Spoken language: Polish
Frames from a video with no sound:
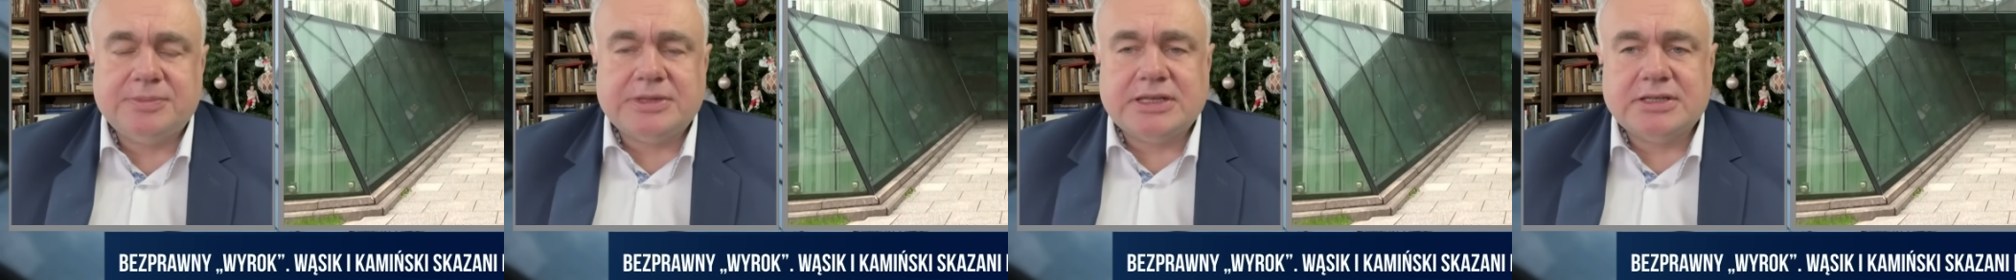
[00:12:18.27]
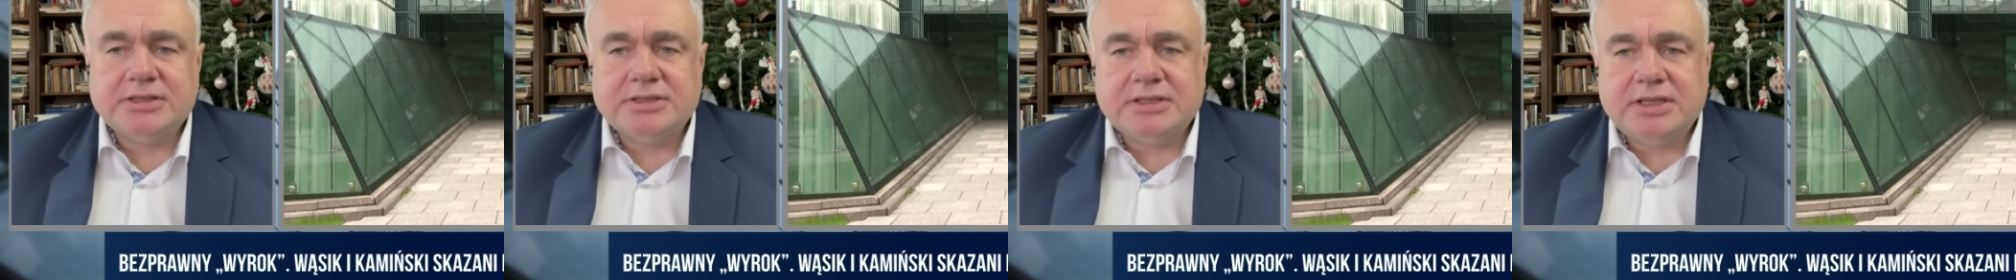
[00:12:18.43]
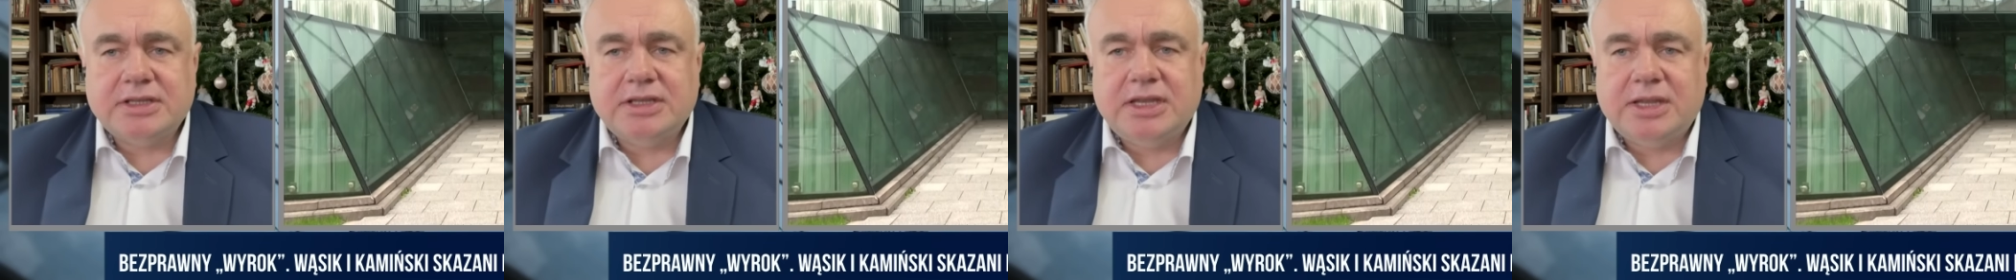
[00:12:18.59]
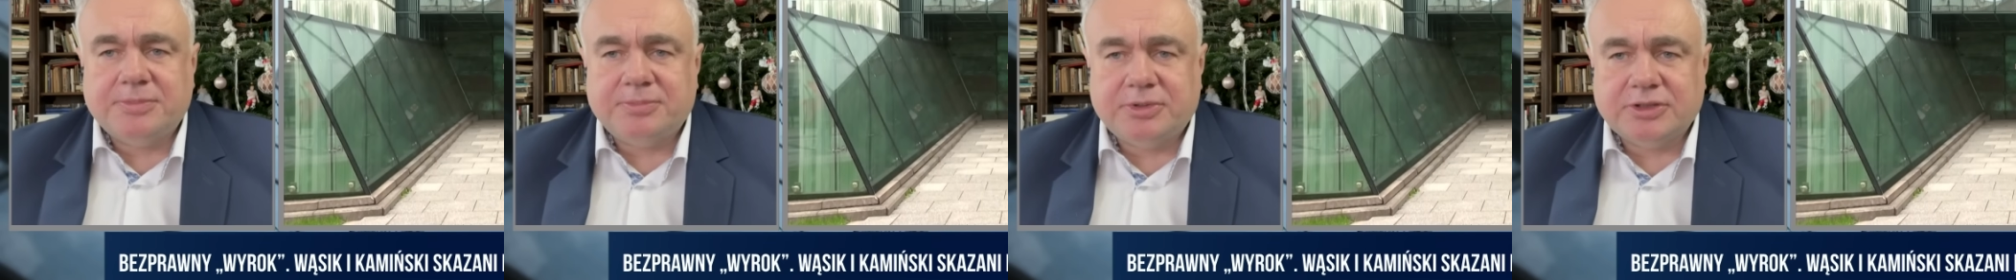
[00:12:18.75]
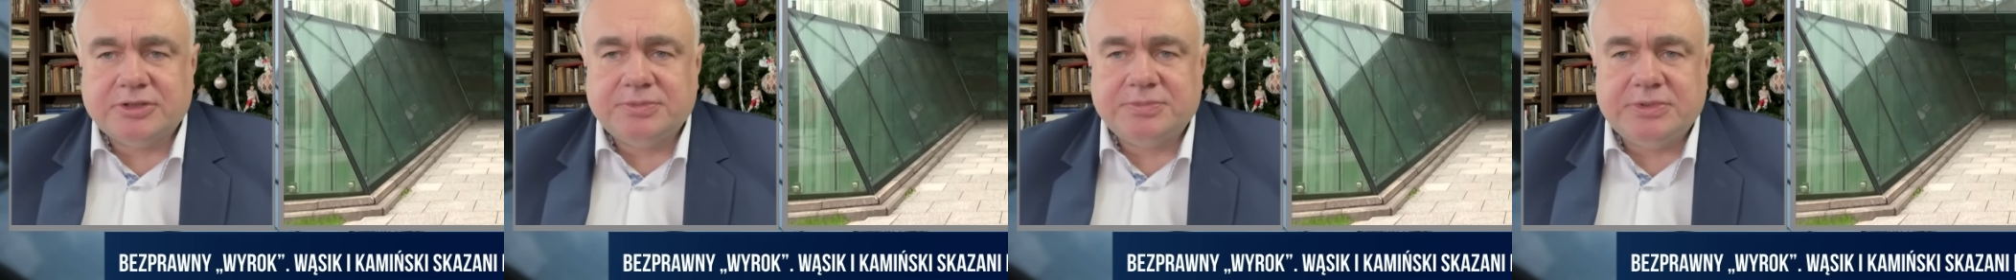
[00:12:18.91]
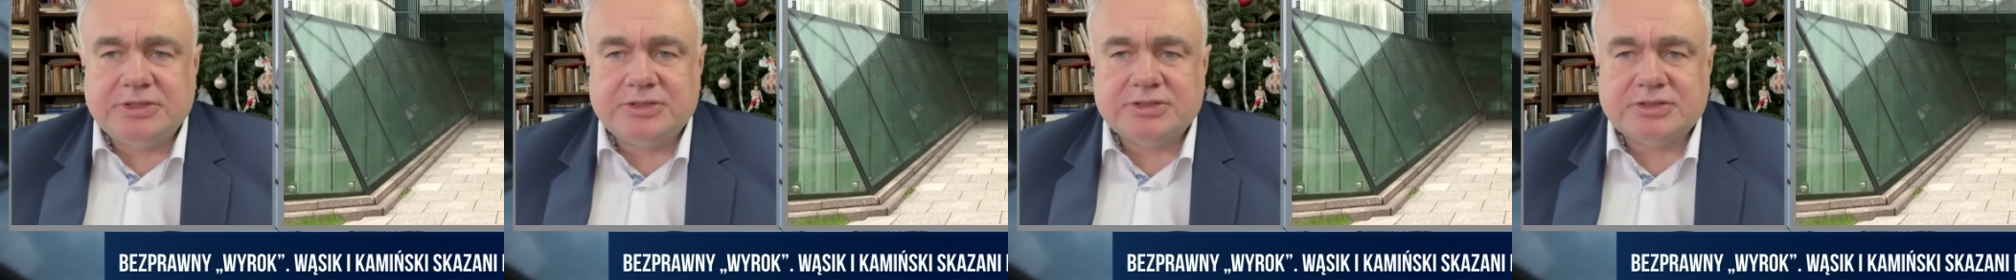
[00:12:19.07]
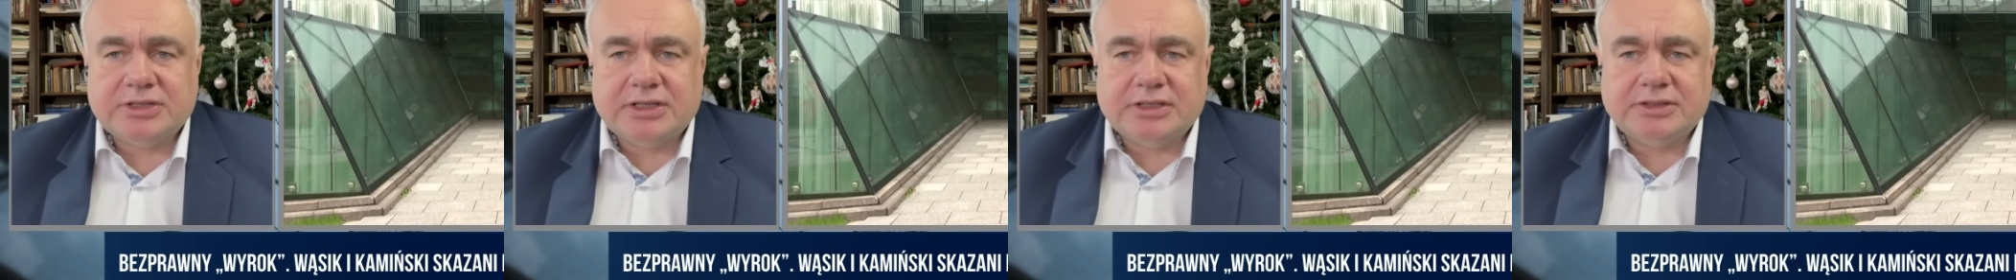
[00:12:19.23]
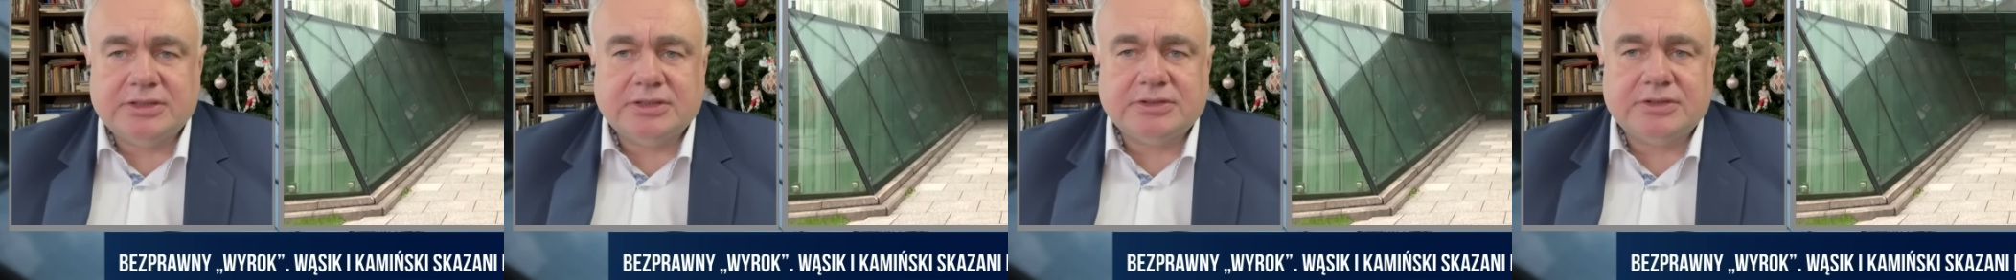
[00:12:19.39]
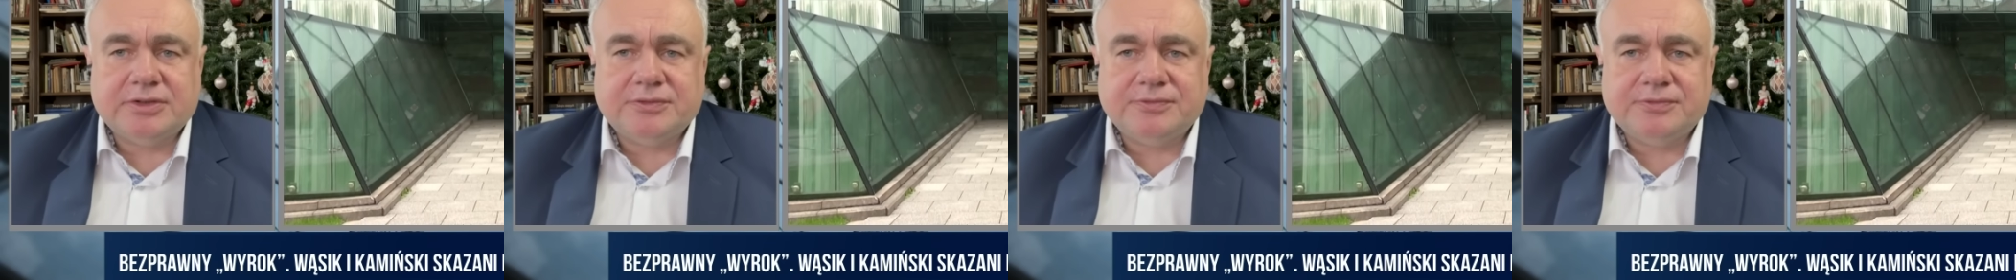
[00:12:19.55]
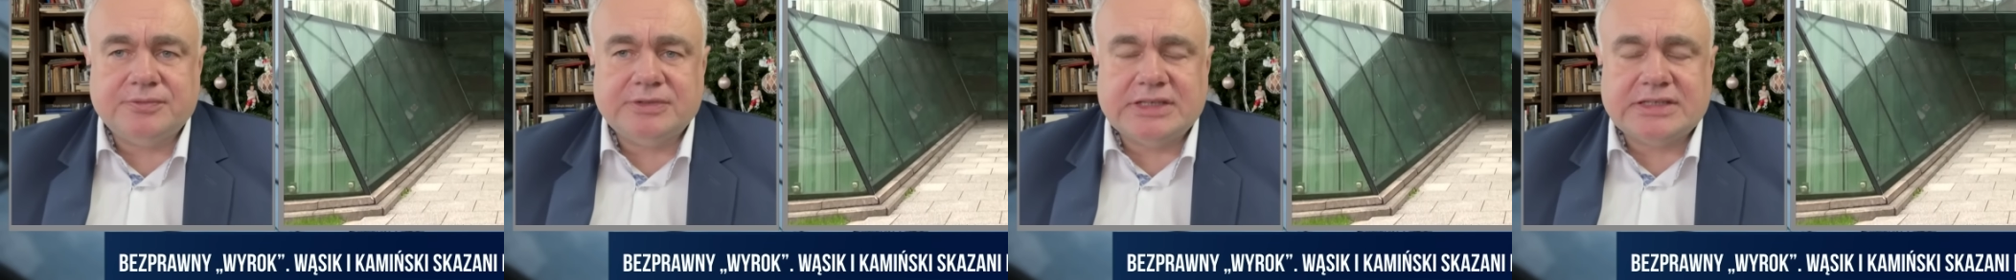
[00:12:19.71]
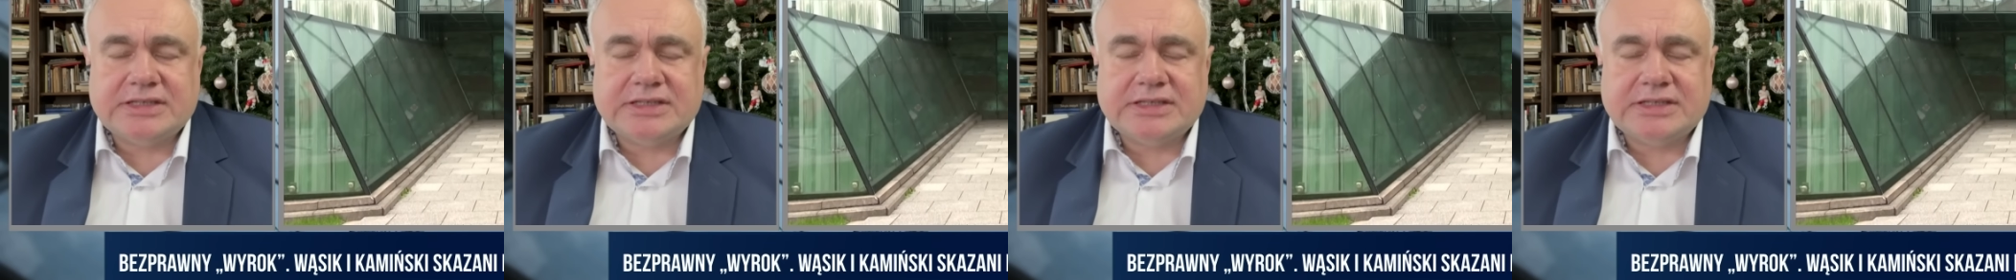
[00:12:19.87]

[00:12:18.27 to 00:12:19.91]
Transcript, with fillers: prezydent jej nie podpisze, no to w